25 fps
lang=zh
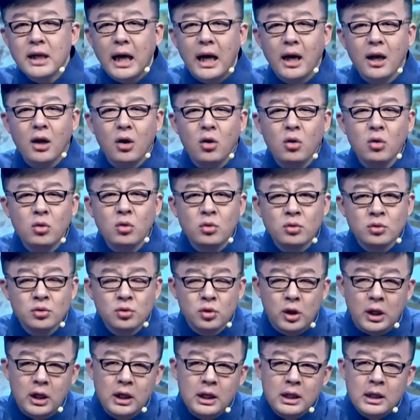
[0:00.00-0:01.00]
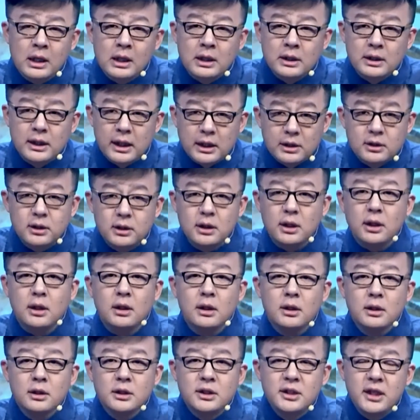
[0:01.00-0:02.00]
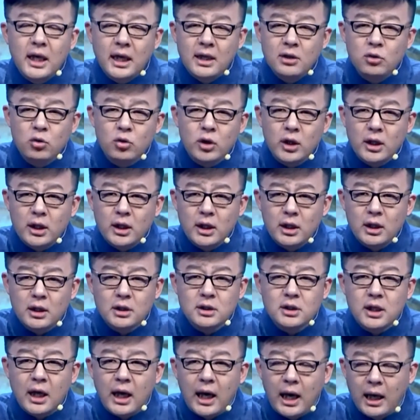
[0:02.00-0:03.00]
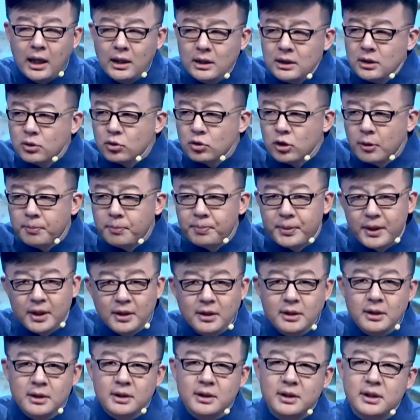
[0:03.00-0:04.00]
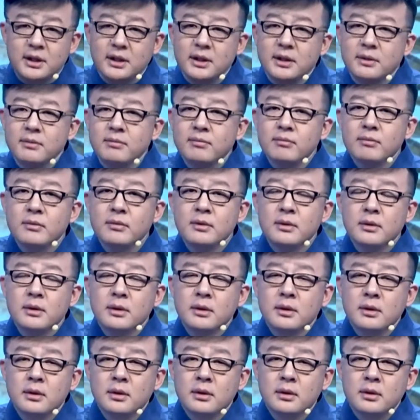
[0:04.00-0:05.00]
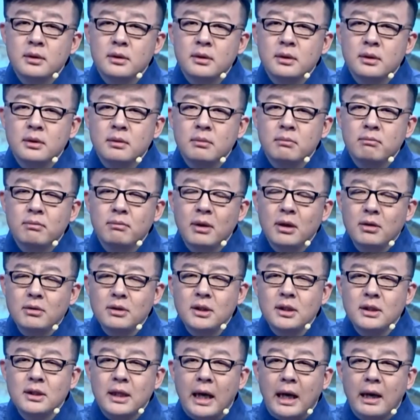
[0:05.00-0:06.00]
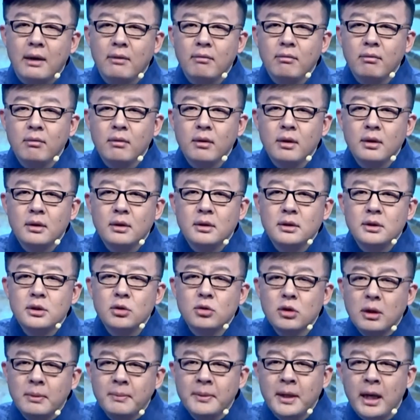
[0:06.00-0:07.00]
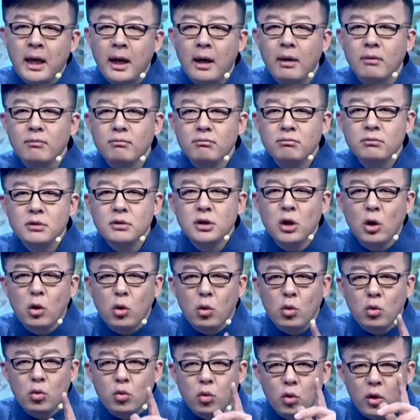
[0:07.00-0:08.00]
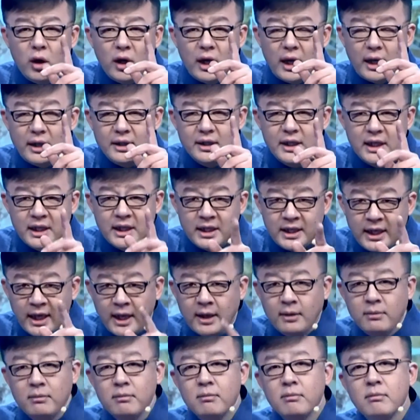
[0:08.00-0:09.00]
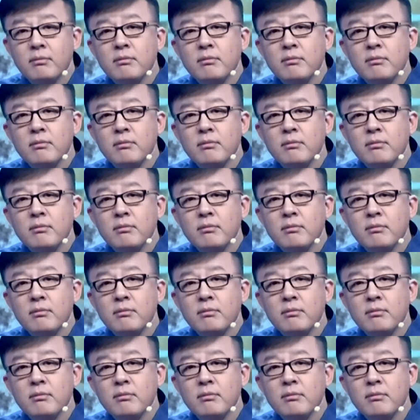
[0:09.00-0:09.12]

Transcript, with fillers: 打捞工作也是陷入了一个长久的瓶颈期，没有进展。就这么着，又过了一年，